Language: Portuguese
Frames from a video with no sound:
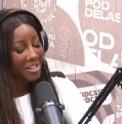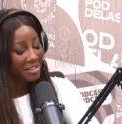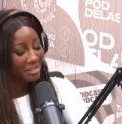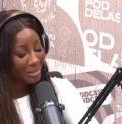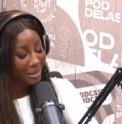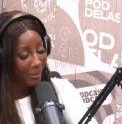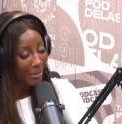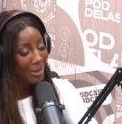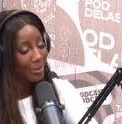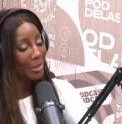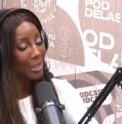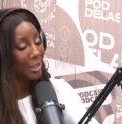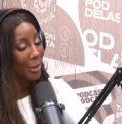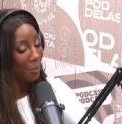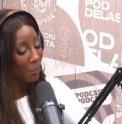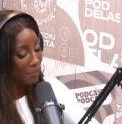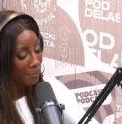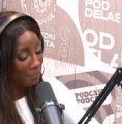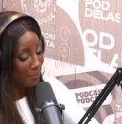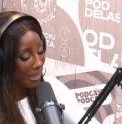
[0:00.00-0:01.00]
inicialmente
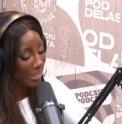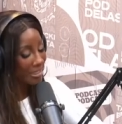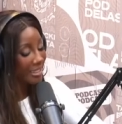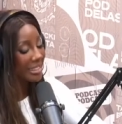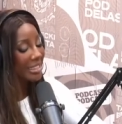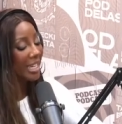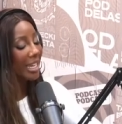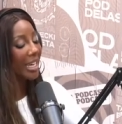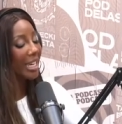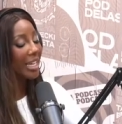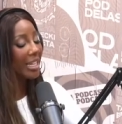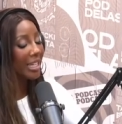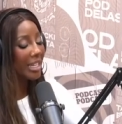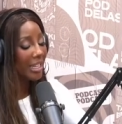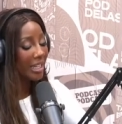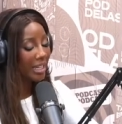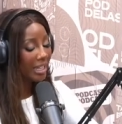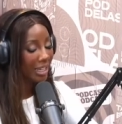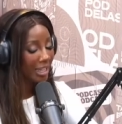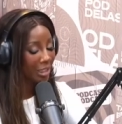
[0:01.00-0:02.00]
eu pensei
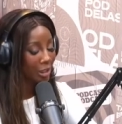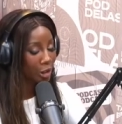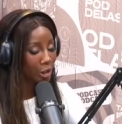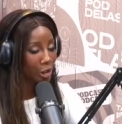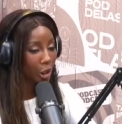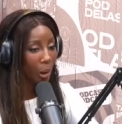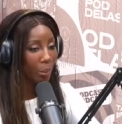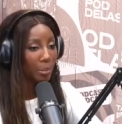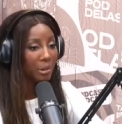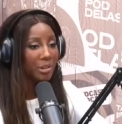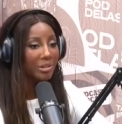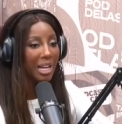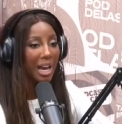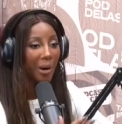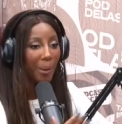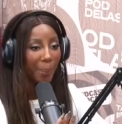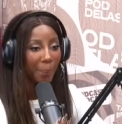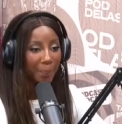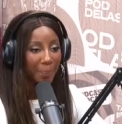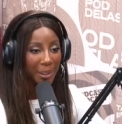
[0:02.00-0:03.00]
em só mudar
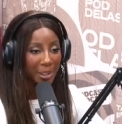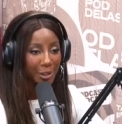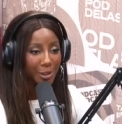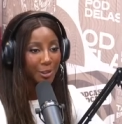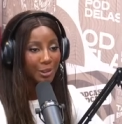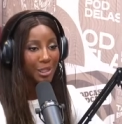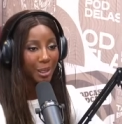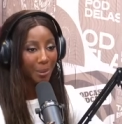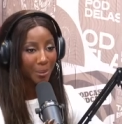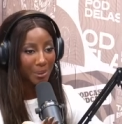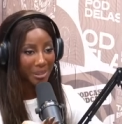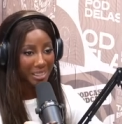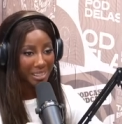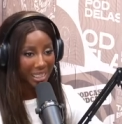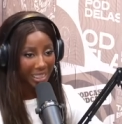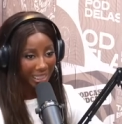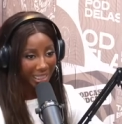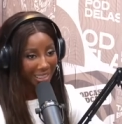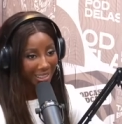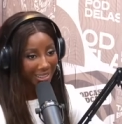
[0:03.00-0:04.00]
o piso da
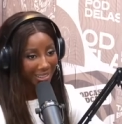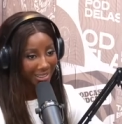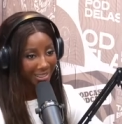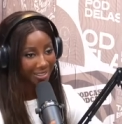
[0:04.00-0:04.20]
cozinha.